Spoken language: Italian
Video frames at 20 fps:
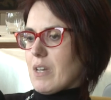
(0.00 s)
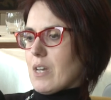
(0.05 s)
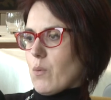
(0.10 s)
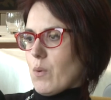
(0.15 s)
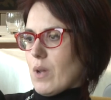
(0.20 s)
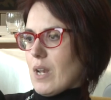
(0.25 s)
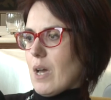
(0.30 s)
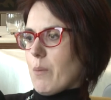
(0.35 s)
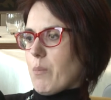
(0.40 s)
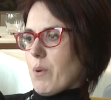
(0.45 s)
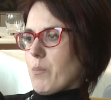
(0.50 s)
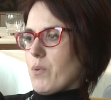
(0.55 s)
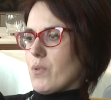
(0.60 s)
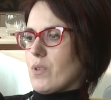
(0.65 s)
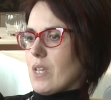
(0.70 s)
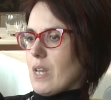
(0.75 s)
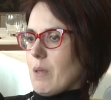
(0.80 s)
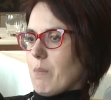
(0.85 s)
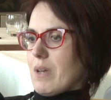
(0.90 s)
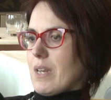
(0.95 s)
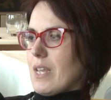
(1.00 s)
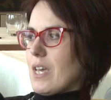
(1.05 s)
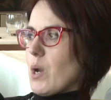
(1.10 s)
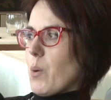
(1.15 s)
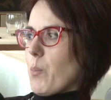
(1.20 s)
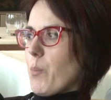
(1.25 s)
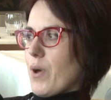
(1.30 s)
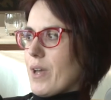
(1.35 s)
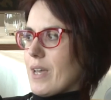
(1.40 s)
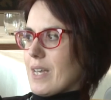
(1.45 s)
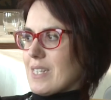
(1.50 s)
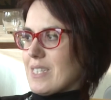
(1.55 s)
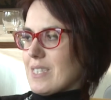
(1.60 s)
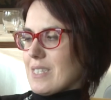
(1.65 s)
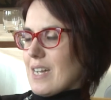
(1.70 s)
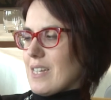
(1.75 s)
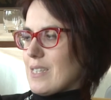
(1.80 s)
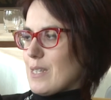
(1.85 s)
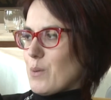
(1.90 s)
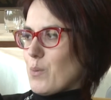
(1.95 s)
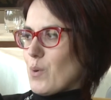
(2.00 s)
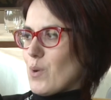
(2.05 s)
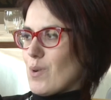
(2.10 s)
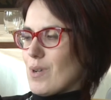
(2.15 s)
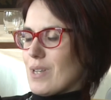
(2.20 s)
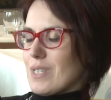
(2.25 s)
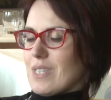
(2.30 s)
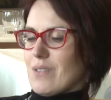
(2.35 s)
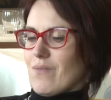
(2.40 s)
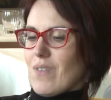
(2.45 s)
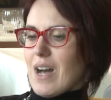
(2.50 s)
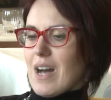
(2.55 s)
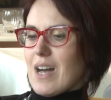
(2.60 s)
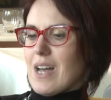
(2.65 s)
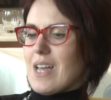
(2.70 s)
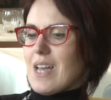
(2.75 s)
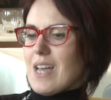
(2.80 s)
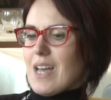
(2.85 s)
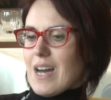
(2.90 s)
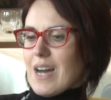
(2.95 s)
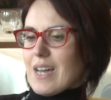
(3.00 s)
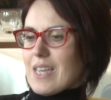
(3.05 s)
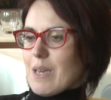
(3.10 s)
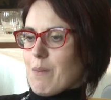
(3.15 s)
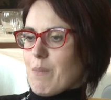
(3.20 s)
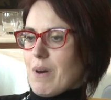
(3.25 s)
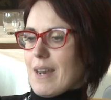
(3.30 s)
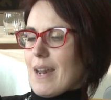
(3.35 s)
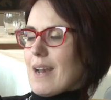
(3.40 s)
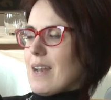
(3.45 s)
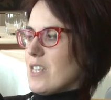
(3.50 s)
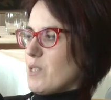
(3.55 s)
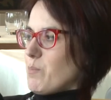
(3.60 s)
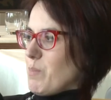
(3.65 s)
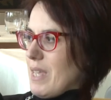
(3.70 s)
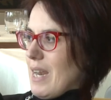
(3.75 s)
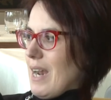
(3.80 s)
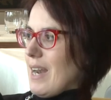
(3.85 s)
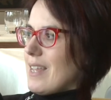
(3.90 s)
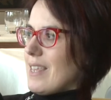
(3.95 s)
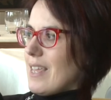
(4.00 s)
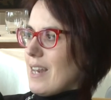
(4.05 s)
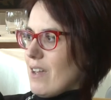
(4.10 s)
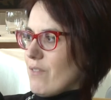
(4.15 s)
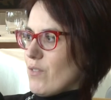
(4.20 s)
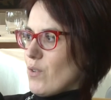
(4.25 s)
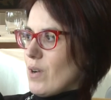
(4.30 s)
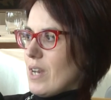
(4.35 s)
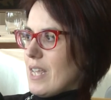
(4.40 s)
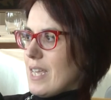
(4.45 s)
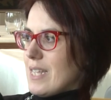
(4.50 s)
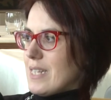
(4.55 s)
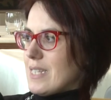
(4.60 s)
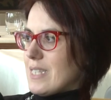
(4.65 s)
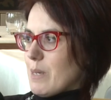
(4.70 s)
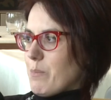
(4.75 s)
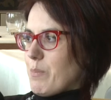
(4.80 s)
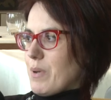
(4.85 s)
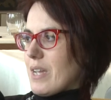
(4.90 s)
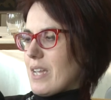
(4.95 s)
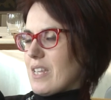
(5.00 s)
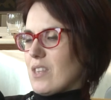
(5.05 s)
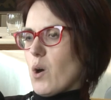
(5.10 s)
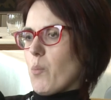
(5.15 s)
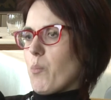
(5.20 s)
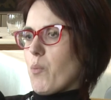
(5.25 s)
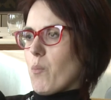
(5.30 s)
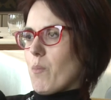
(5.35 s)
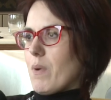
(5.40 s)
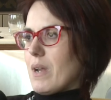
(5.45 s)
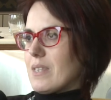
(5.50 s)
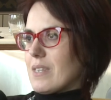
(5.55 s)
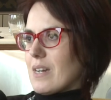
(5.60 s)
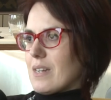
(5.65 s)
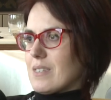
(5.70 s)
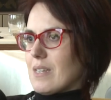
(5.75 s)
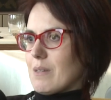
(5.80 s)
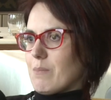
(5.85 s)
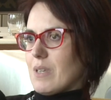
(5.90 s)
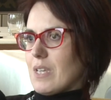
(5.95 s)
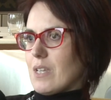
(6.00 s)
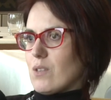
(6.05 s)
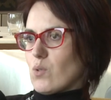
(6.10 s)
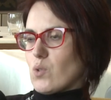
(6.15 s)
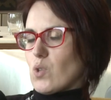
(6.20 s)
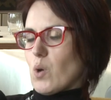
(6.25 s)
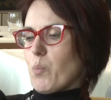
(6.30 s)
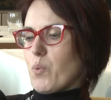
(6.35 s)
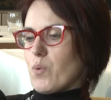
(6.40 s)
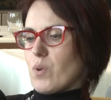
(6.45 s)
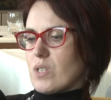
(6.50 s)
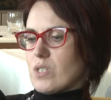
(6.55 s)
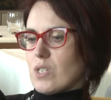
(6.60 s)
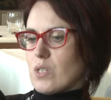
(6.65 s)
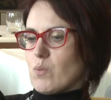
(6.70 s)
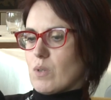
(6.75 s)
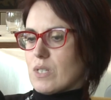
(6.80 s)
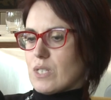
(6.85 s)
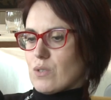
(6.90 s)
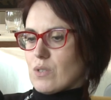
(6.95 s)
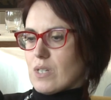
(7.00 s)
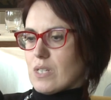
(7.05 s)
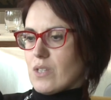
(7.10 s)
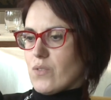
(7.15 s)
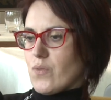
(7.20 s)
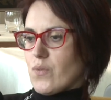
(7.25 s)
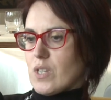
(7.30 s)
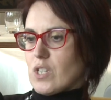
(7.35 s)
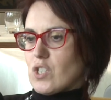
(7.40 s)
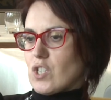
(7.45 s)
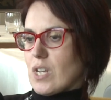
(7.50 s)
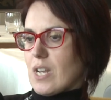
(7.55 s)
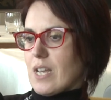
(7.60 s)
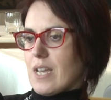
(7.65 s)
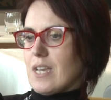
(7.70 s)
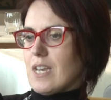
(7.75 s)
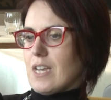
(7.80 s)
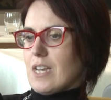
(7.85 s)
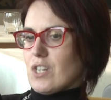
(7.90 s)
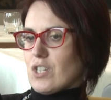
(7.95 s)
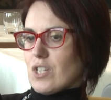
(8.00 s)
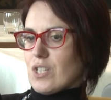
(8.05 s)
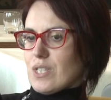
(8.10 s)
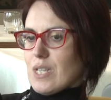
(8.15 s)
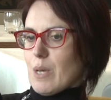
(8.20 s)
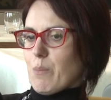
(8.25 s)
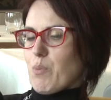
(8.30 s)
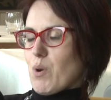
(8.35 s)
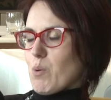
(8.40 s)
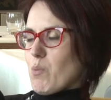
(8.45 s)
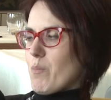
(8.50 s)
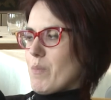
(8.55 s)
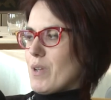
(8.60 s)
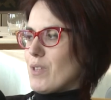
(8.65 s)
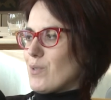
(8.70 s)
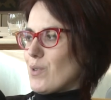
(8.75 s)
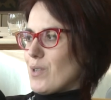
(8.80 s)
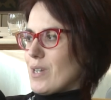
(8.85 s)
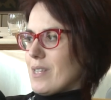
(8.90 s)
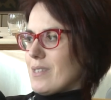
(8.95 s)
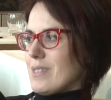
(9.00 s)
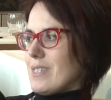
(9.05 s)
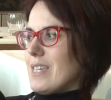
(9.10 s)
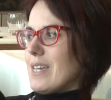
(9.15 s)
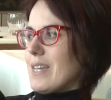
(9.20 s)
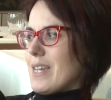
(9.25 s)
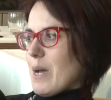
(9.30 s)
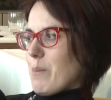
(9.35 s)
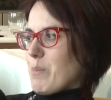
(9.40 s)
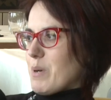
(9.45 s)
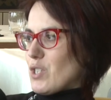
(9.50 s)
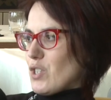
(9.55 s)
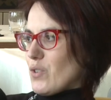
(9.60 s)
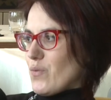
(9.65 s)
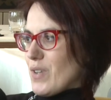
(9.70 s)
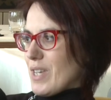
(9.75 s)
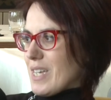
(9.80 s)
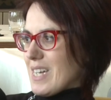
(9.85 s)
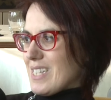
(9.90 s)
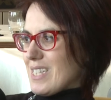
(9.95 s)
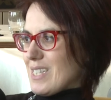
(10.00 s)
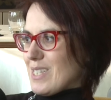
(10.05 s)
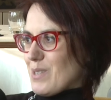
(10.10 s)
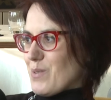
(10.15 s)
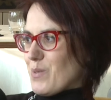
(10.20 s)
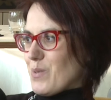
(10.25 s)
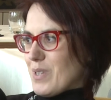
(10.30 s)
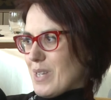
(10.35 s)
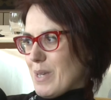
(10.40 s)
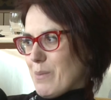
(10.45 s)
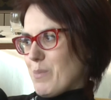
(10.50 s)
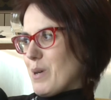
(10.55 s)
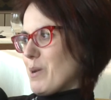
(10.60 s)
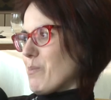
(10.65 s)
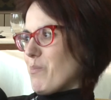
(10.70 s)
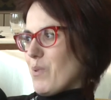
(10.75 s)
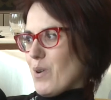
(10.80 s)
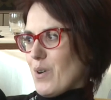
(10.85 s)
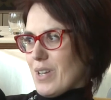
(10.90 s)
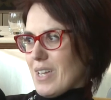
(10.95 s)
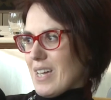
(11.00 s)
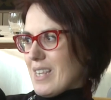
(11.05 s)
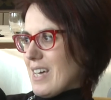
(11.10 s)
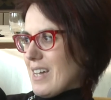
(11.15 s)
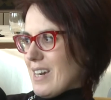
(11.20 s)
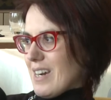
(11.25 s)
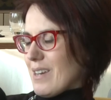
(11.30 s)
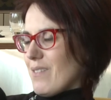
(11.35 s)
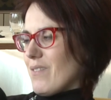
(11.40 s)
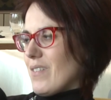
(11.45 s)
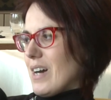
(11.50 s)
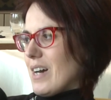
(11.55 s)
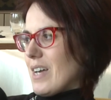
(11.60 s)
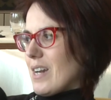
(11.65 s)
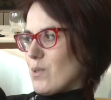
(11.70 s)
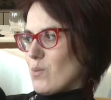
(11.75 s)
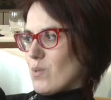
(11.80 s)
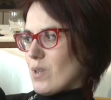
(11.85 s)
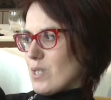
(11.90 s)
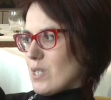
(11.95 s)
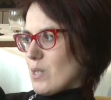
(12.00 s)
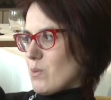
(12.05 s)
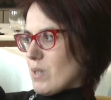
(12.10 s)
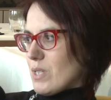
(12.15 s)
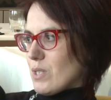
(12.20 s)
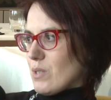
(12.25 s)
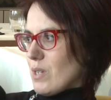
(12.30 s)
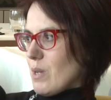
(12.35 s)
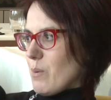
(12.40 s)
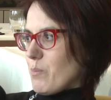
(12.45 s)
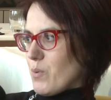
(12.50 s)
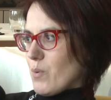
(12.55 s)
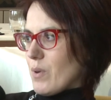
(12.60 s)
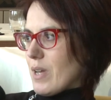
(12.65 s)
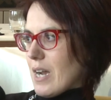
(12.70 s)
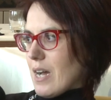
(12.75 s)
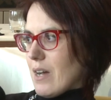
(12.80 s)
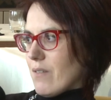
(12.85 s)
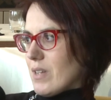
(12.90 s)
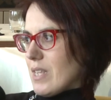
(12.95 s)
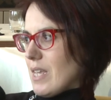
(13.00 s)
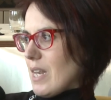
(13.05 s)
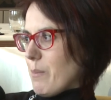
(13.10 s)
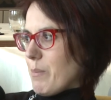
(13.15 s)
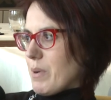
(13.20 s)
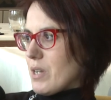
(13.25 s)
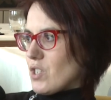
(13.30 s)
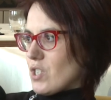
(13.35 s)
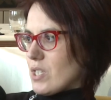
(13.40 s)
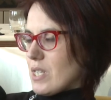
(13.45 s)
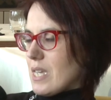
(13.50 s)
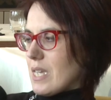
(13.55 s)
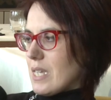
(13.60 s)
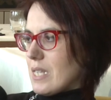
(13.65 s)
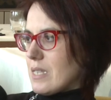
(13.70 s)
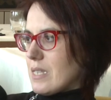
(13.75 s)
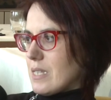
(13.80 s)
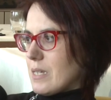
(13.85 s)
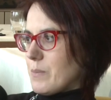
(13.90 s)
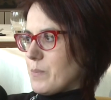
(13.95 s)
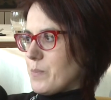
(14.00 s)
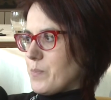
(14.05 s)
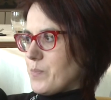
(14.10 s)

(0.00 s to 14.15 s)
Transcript: è quella proprio di rimanere un po' incastrata in quello che si va a chiamare la spirale della violenza, perché dopo un maltrattamento, dopo una situazione difficile c'è sempre un momento di riappacificazione semplificazione per poi ad arrivare ad una situazione più grave della precedente.